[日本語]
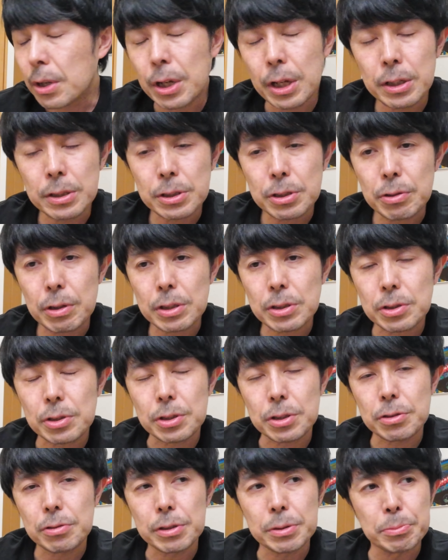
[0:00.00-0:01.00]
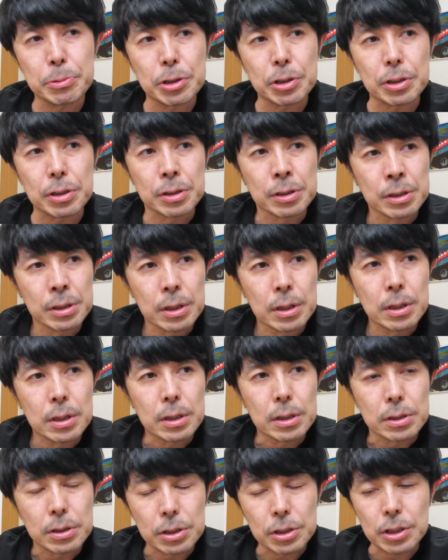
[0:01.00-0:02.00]
レンズはスチールリム
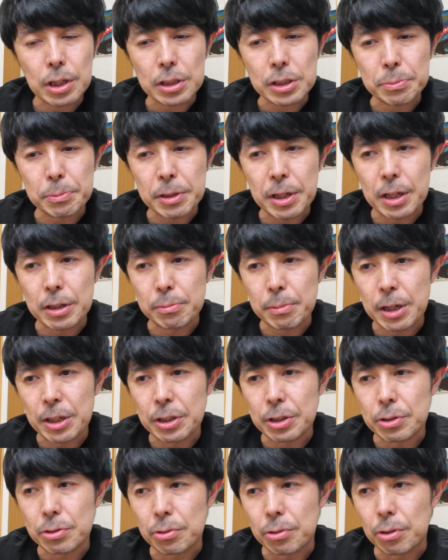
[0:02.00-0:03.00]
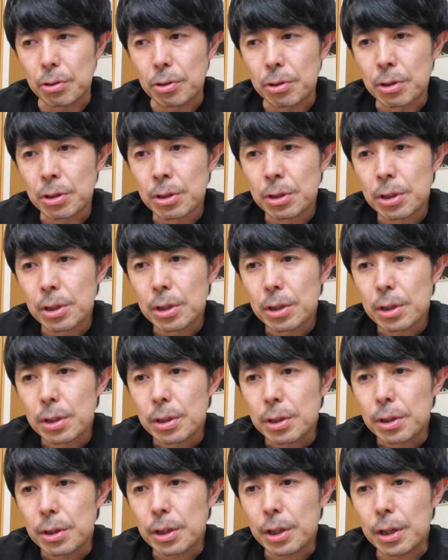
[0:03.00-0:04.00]
28mm エルマリート。
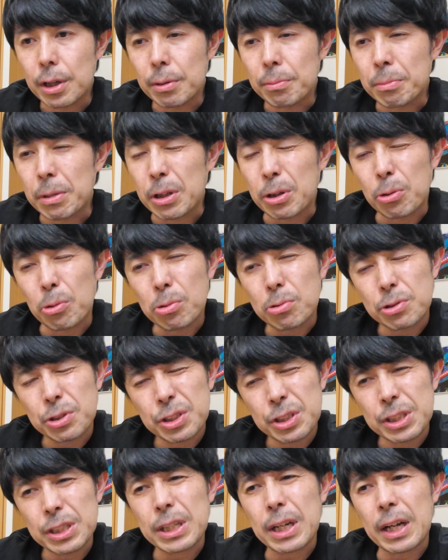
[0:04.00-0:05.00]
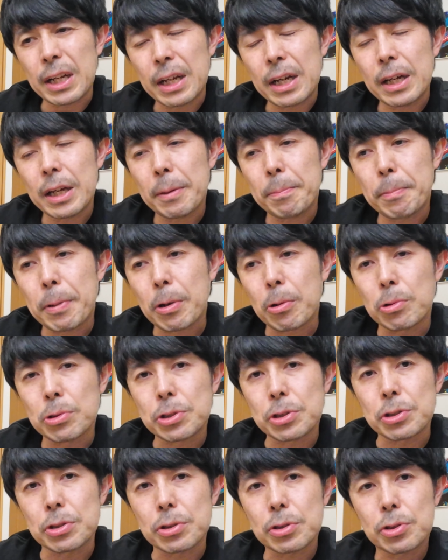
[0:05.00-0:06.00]
で、まあ、の口かなやっぱ
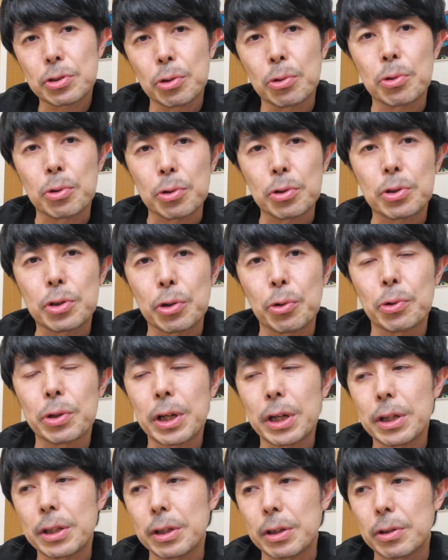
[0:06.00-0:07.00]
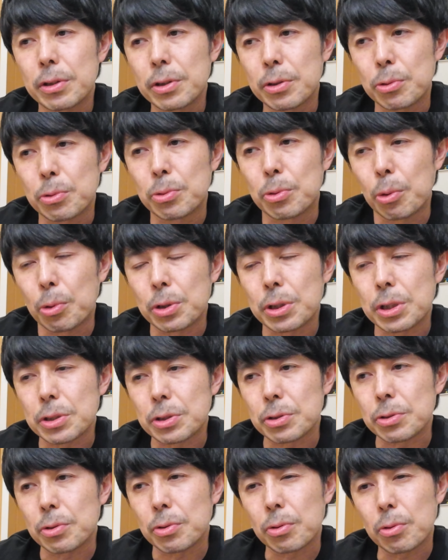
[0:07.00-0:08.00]
50。今日の表題通りで
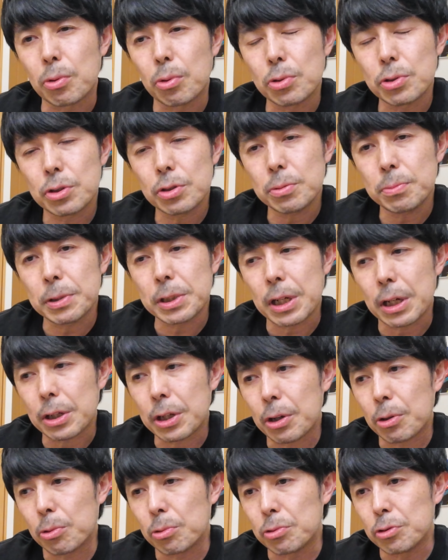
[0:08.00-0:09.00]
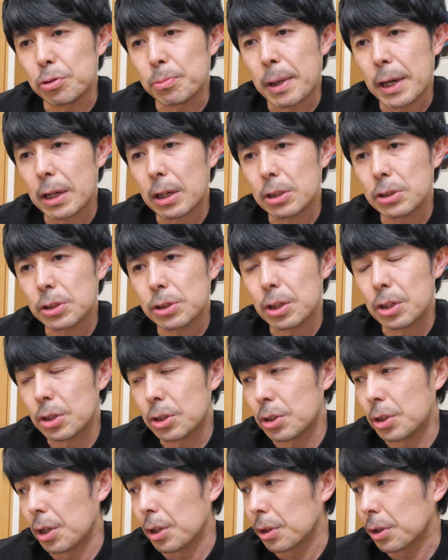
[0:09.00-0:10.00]
すよ。50mm が結構沼化して
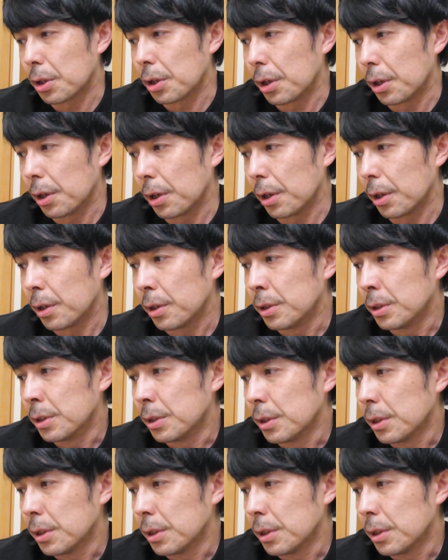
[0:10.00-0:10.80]
きてて、